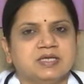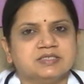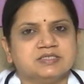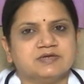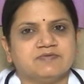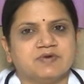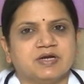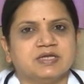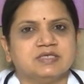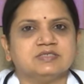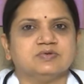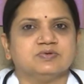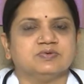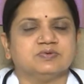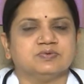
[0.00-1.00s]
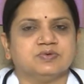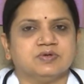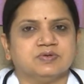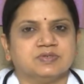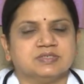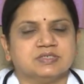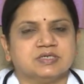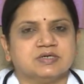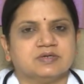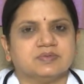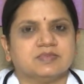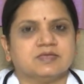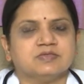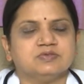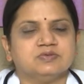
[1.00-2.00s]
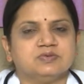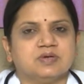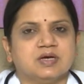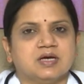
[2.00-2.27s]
ఎక్స్రే ఫైండింగ్స్ ఉండ ఉండవచ్చు అన్నట్టు సో